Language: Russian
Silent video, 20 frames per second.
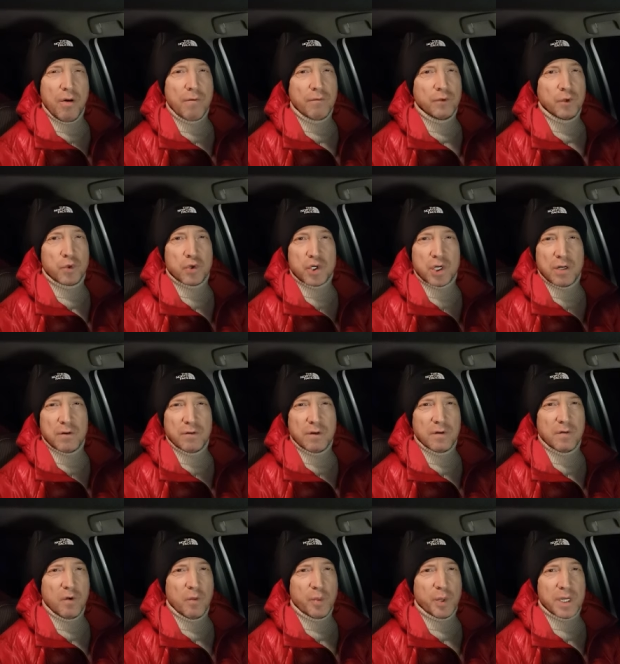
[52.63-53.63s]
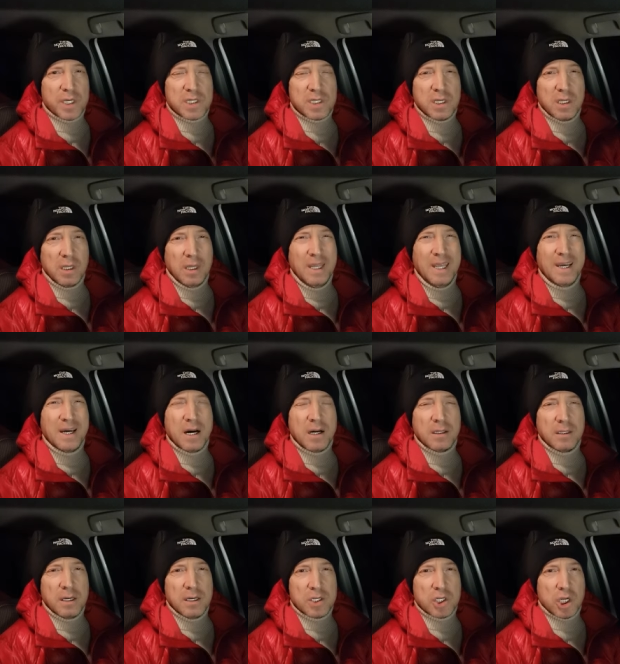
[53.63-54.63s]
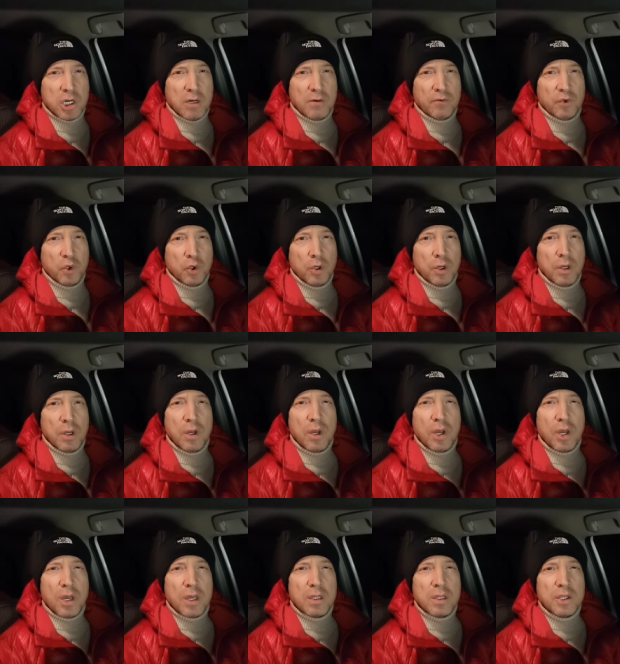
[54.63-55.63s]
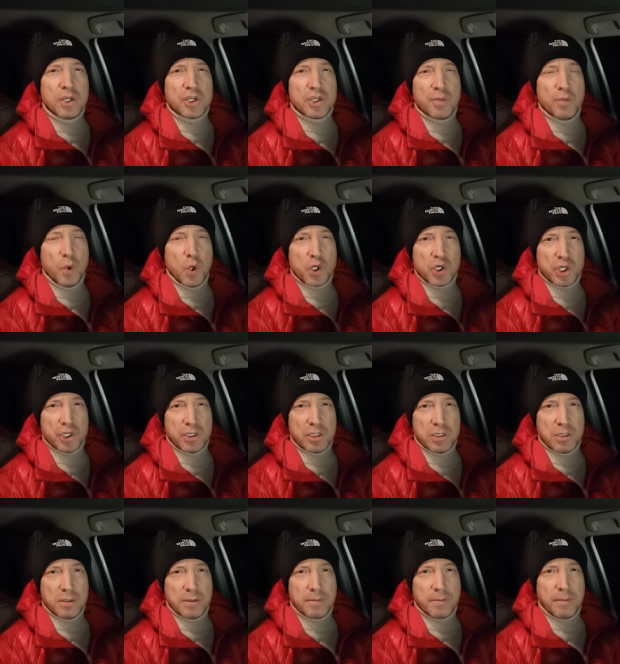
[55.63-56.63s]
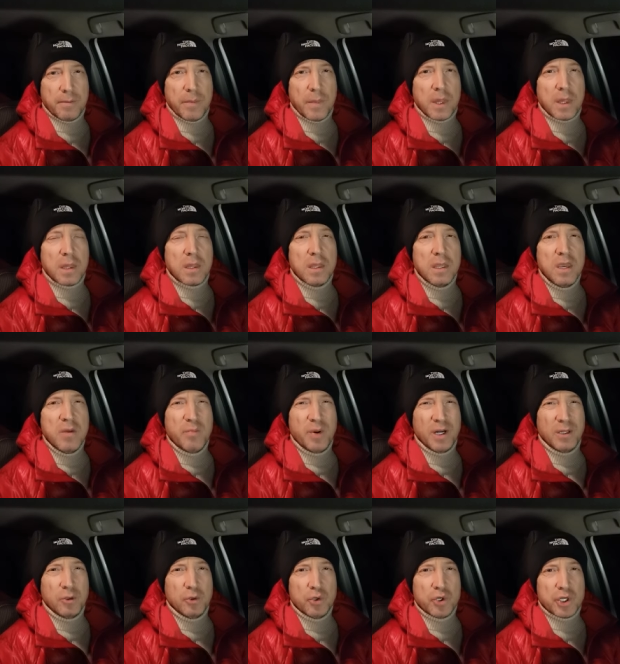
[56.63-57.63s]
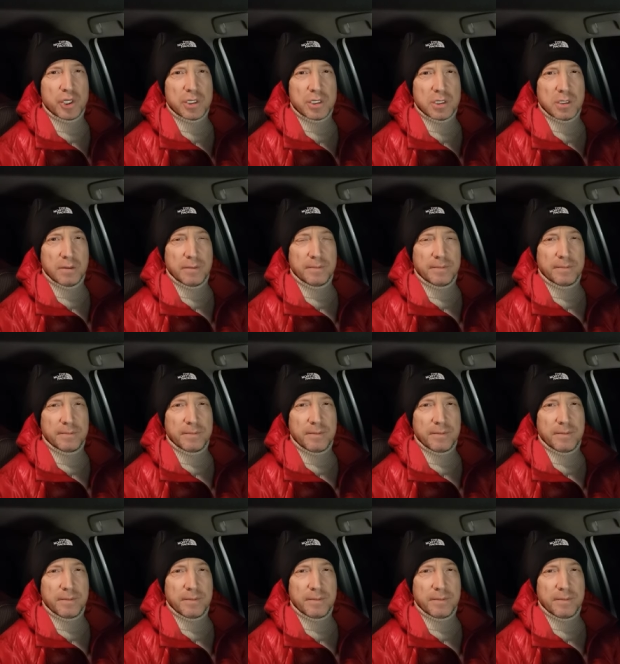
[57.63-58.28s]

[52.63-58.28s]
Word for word: В душе вы его простить никогда все равно не сможете. Не получится.